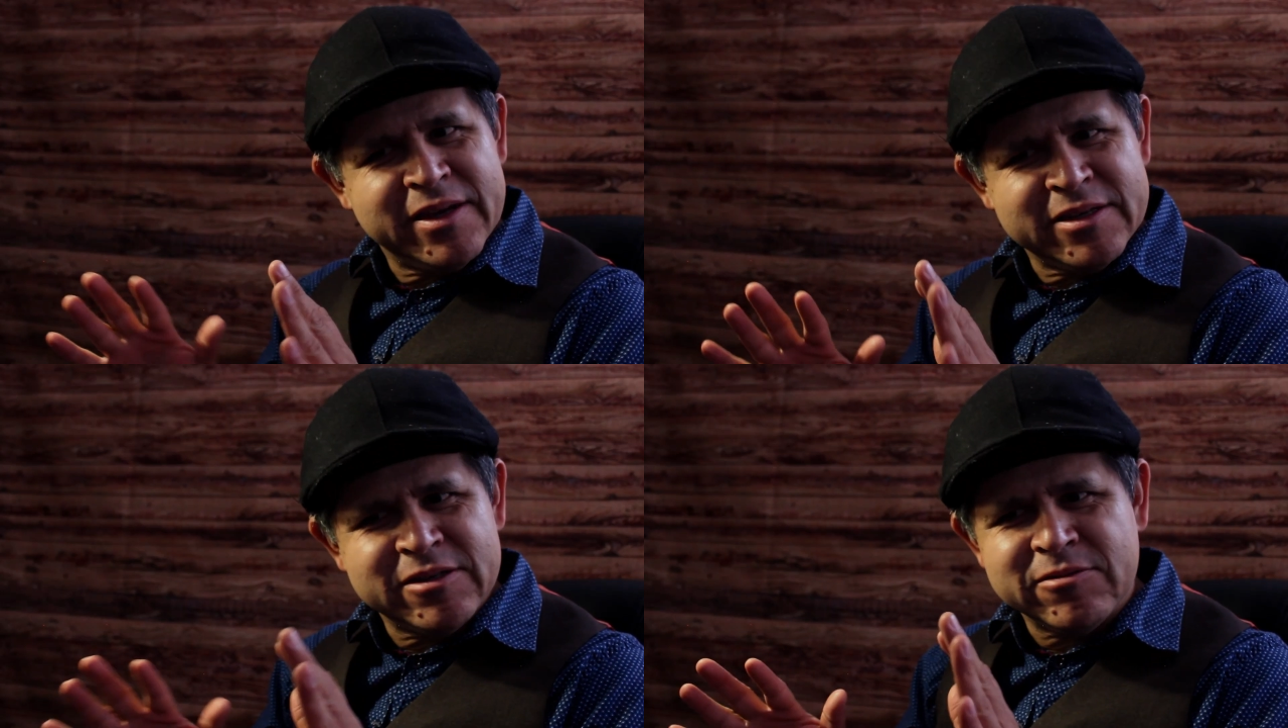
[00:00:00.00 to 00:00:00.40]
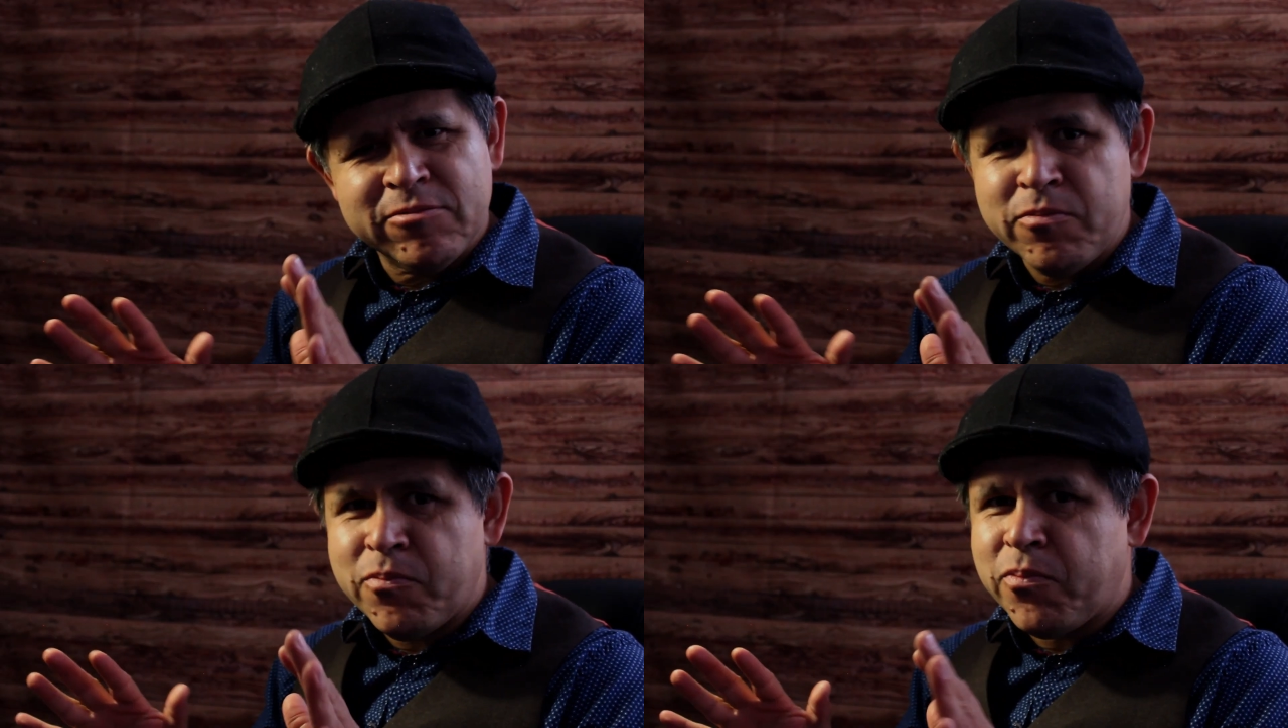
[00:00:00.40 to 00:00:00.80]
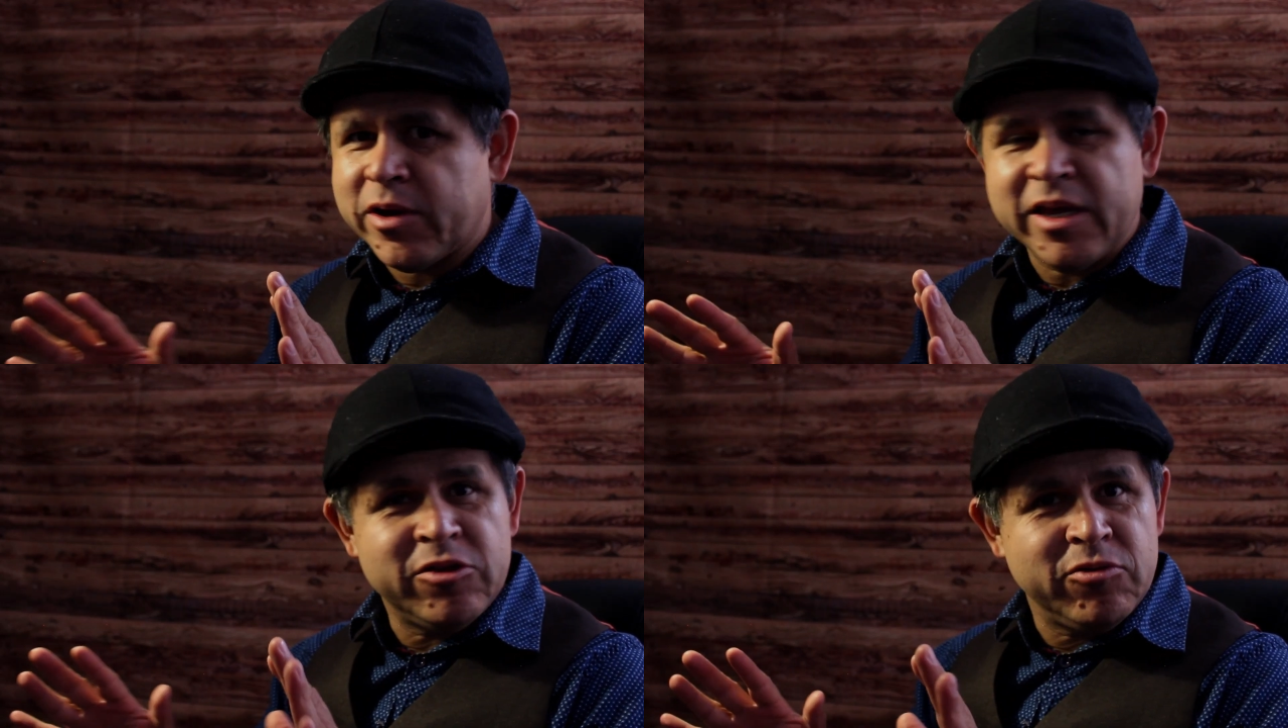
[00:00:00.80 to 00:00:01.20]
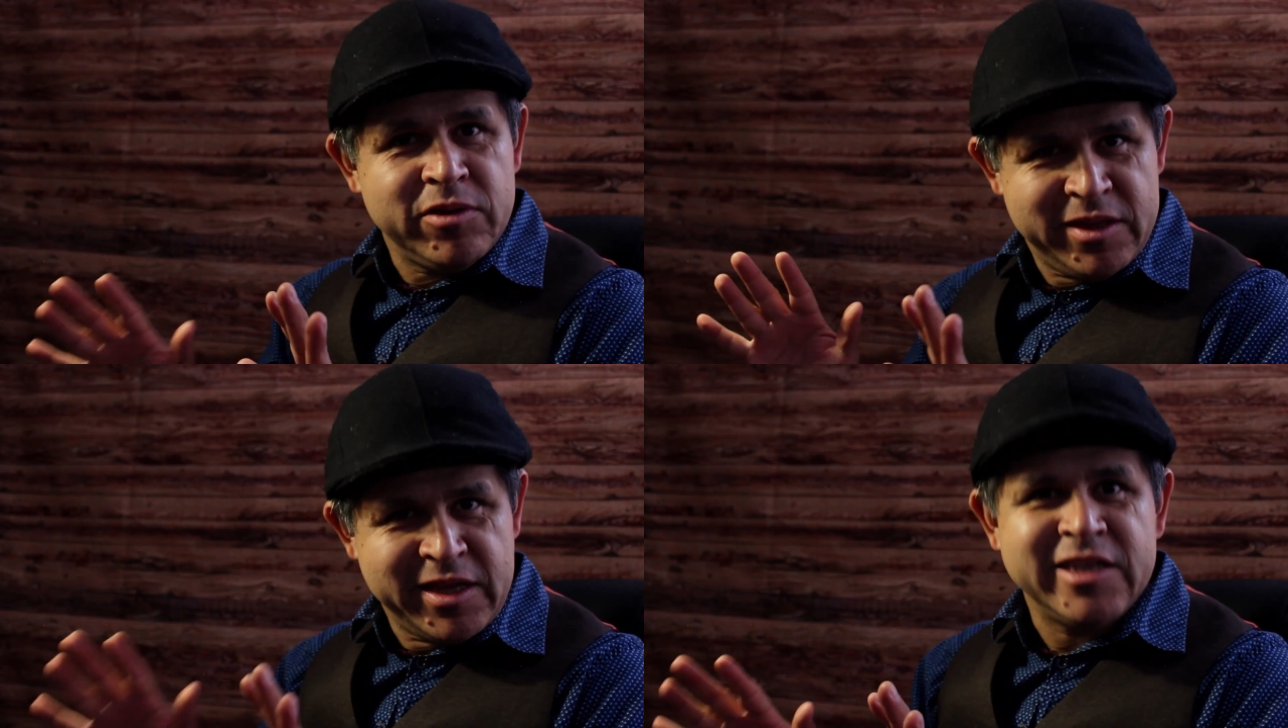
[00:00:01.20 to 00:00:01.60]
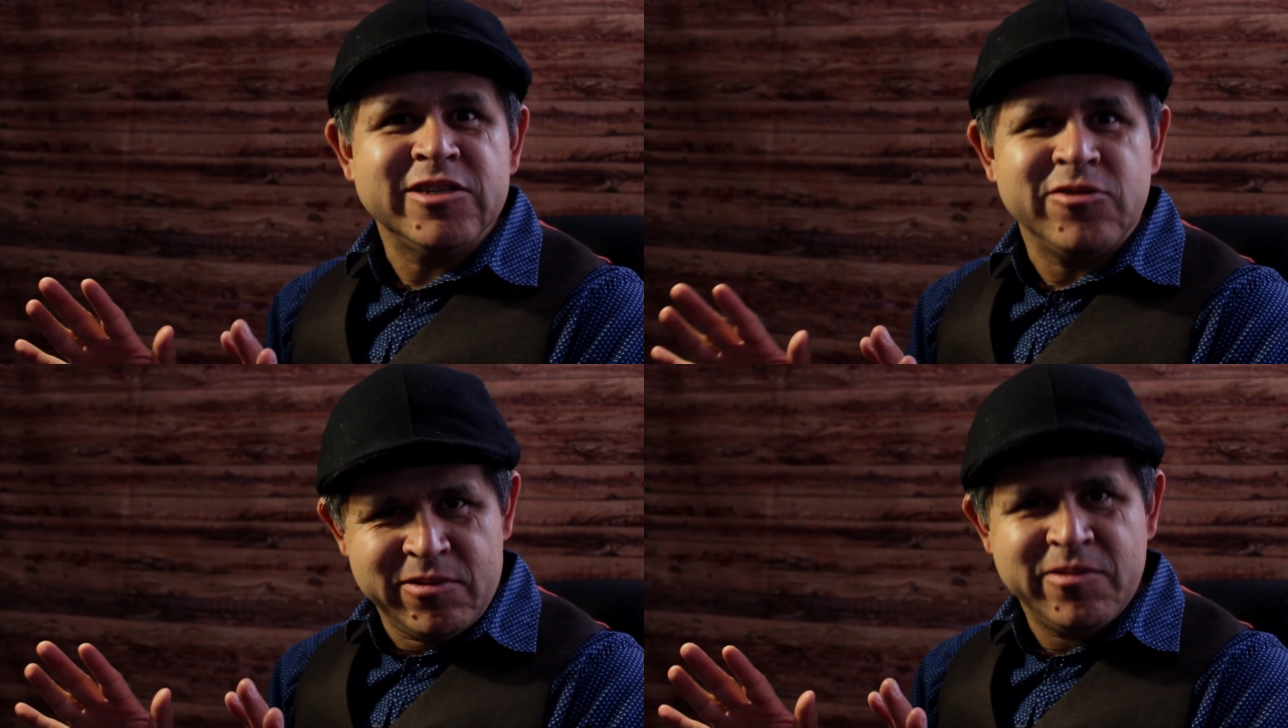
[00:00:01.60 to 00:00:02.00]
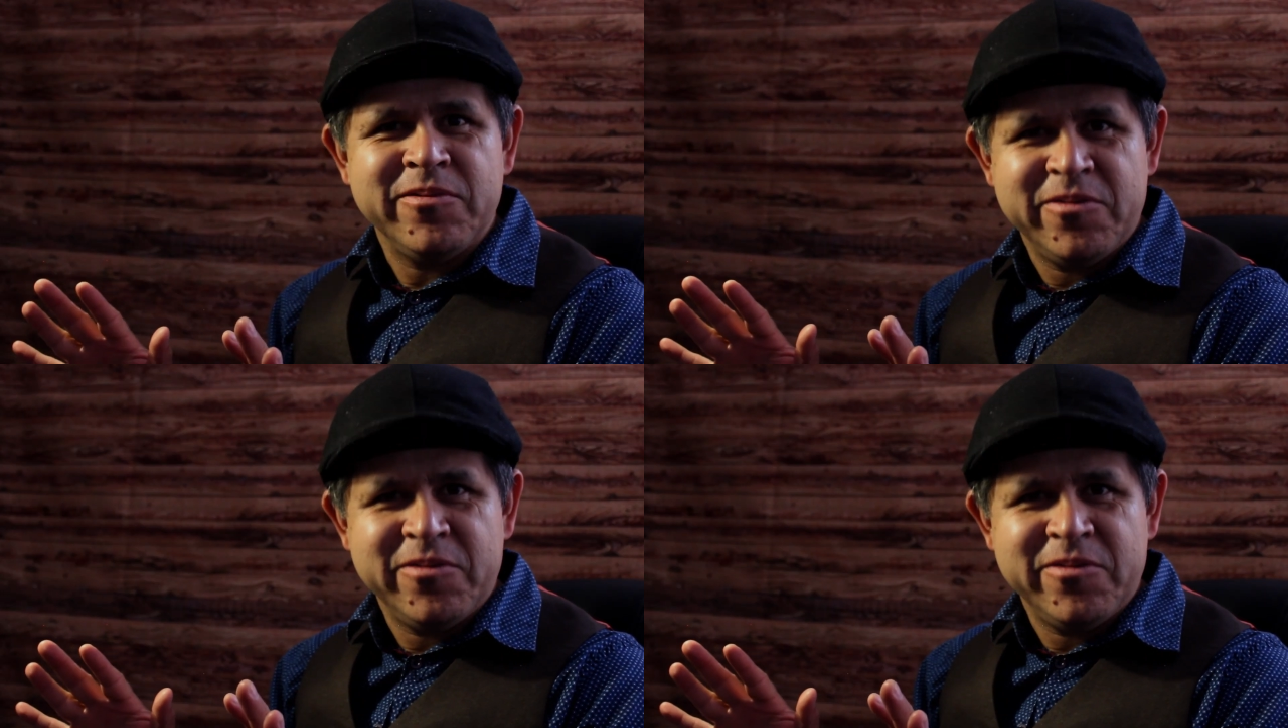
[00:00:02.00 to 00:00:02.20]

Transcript: es un poquito intenso.